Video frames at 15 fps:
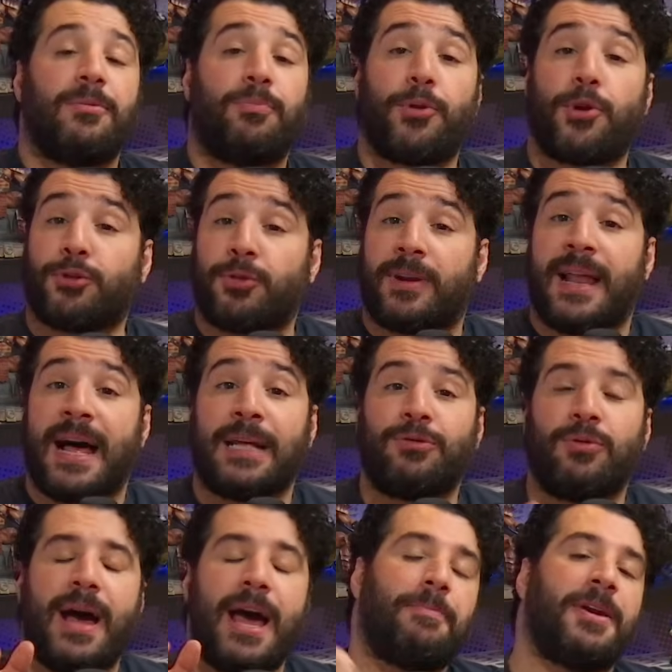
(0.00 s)
Por outro
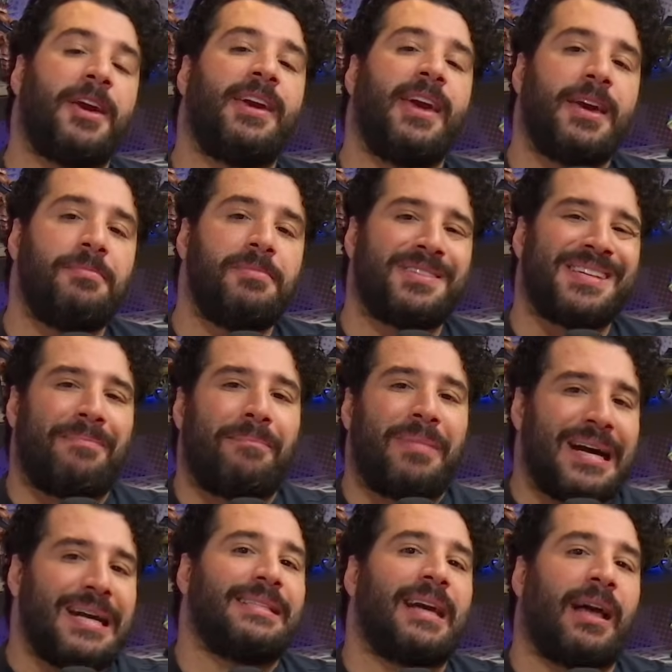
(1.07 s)
lado, a Epic Games, a
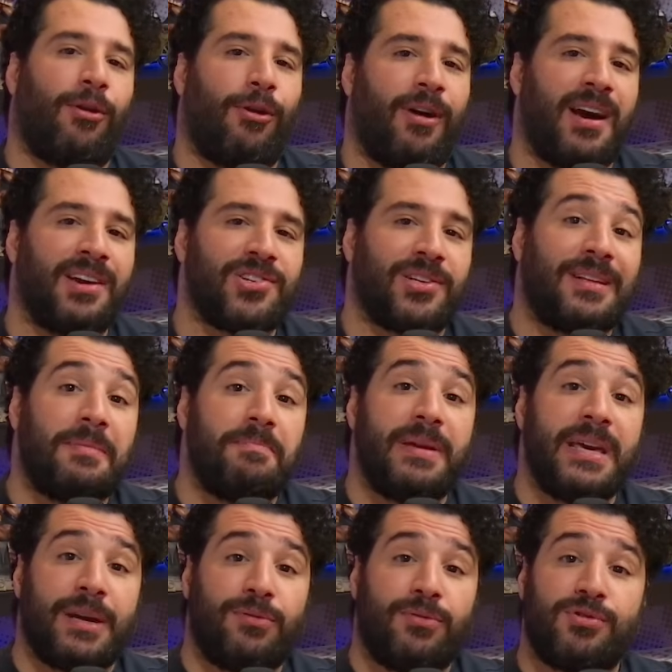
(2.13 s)
mãe da loja,
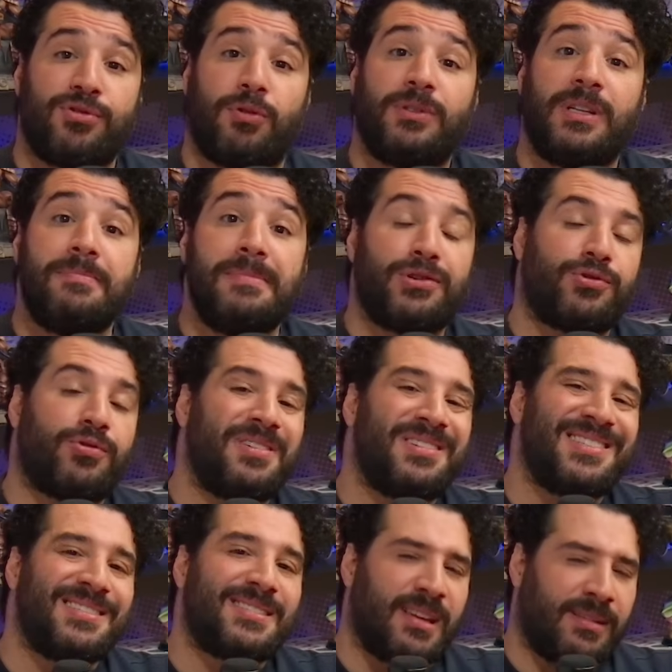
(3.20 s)
também anunciou
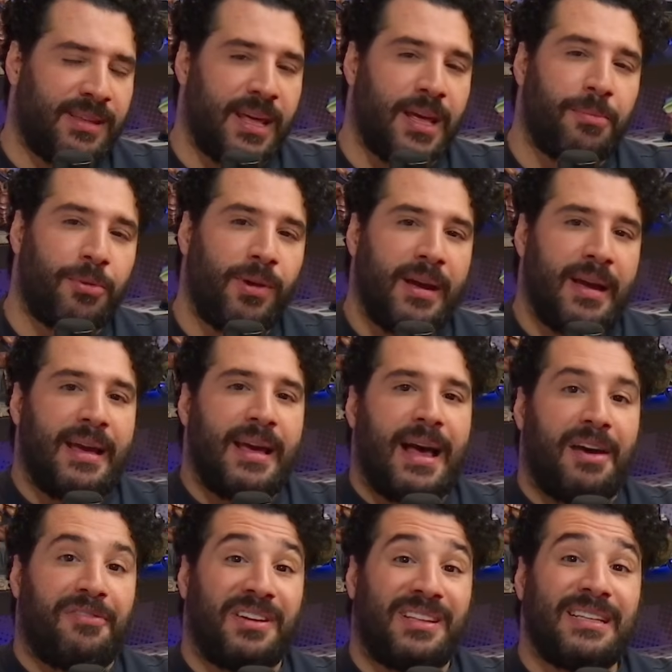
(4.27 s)
demissões em setembro,
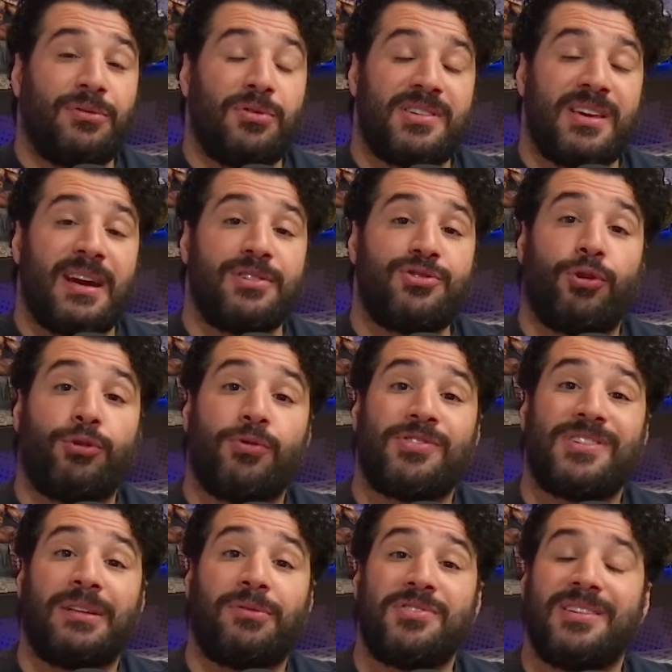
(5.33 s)
afetando cerca de
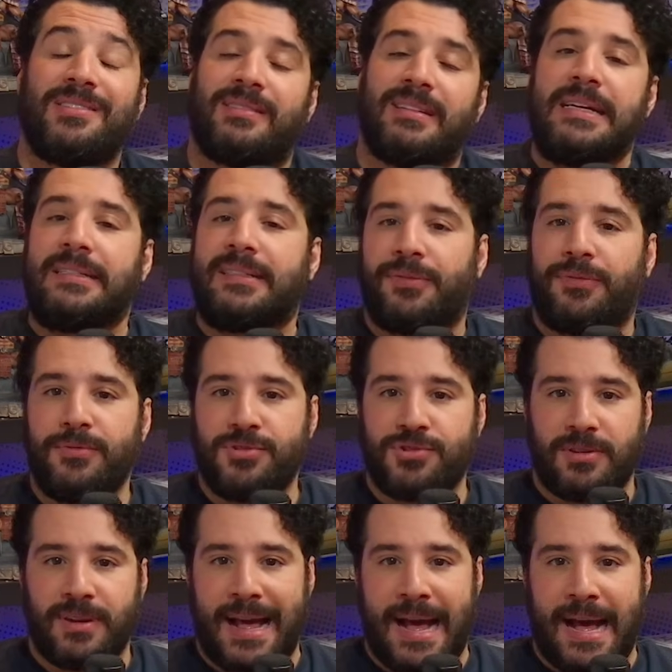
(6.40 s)
830
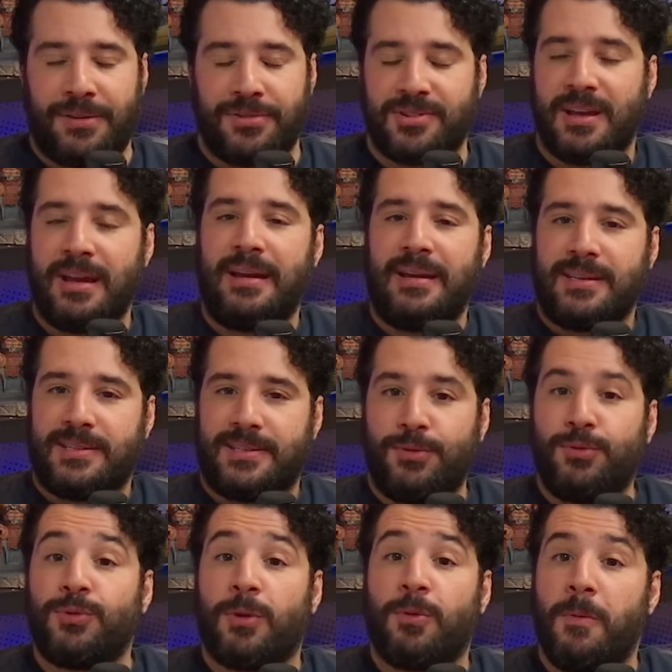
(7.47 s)
funcionários.
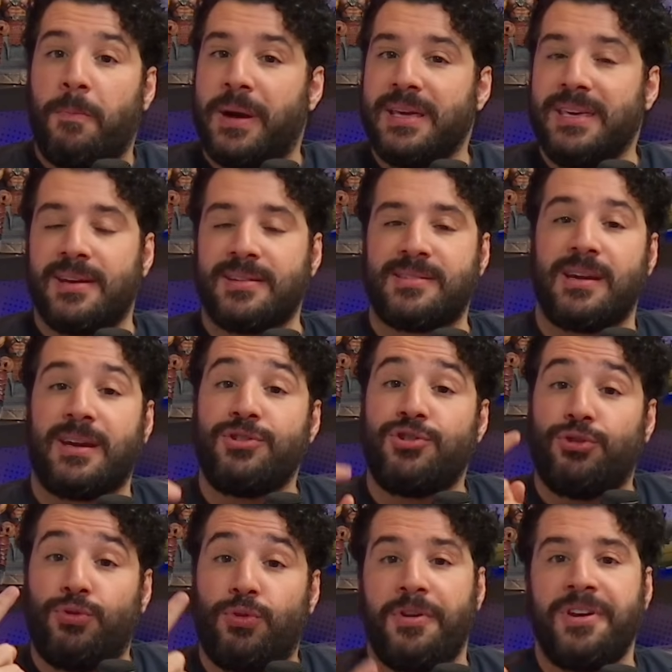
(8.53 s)
Segundo a companhia, cerca de
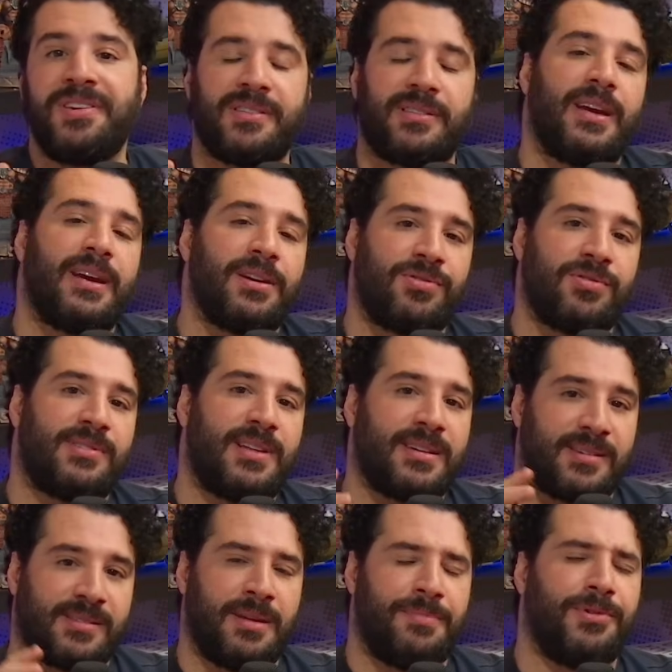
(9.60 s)
dois terços
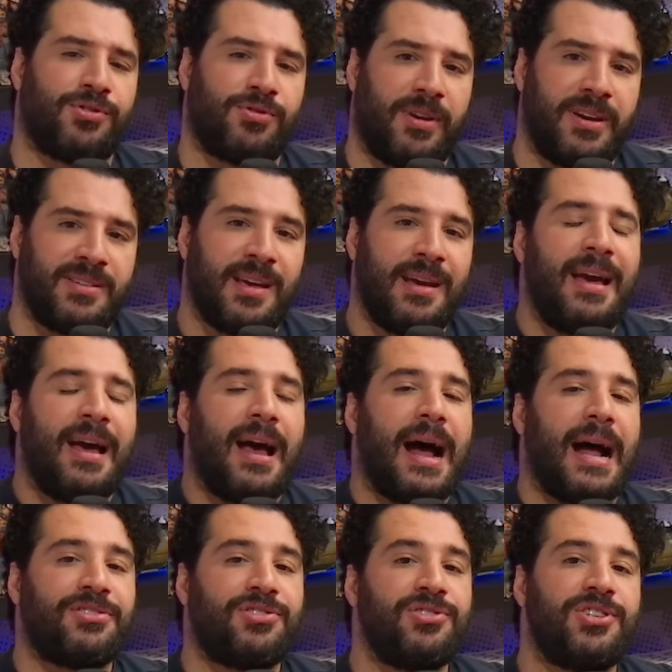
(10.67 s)
dessas demissões
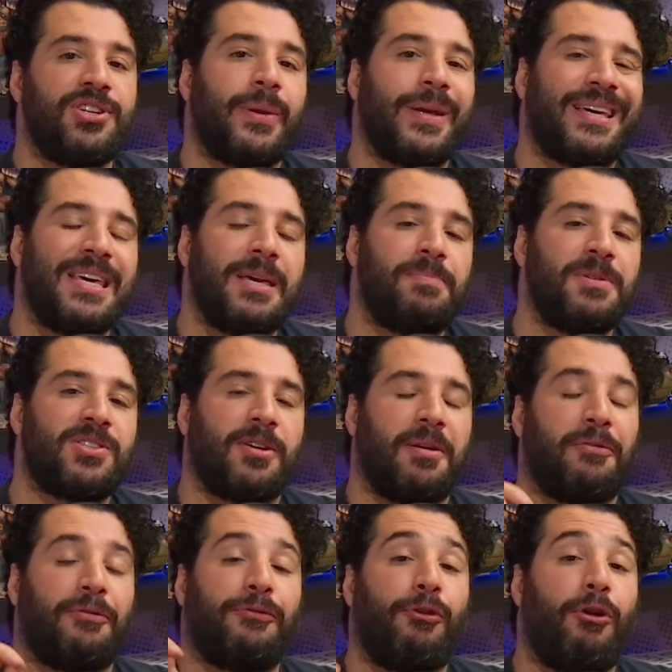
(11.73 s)
atingiram equipes
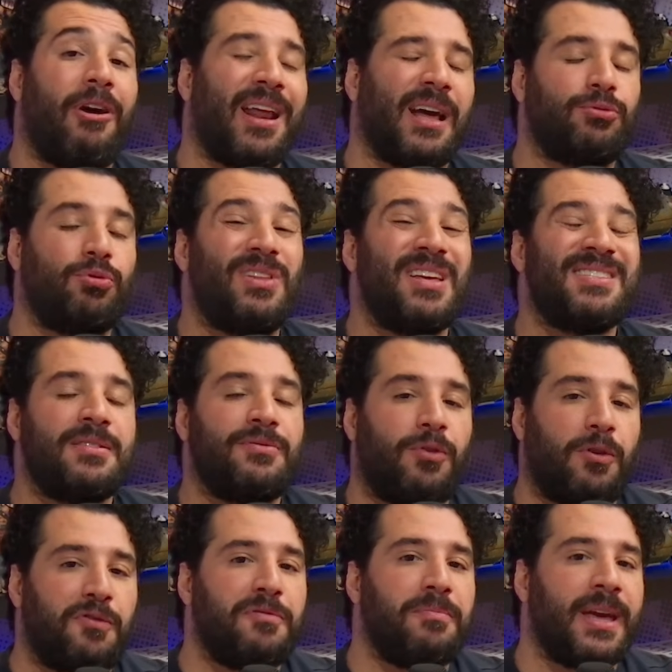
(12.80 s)
fora do
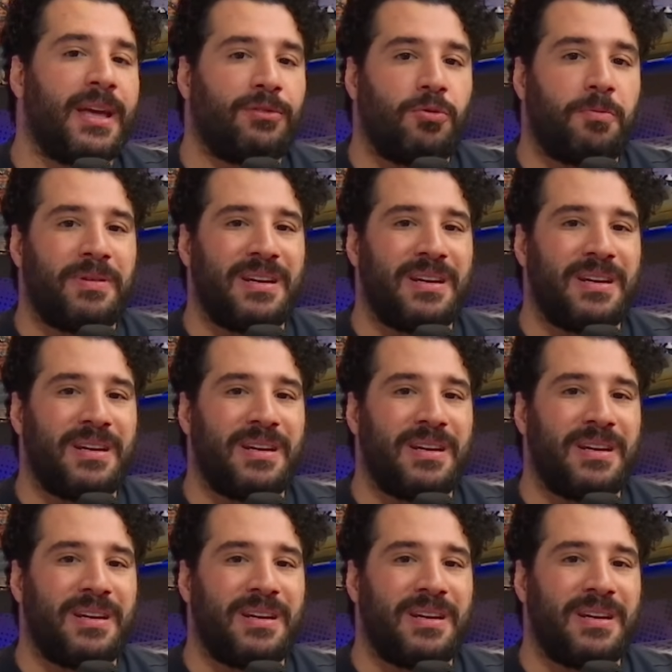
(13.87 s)
desenvolvimento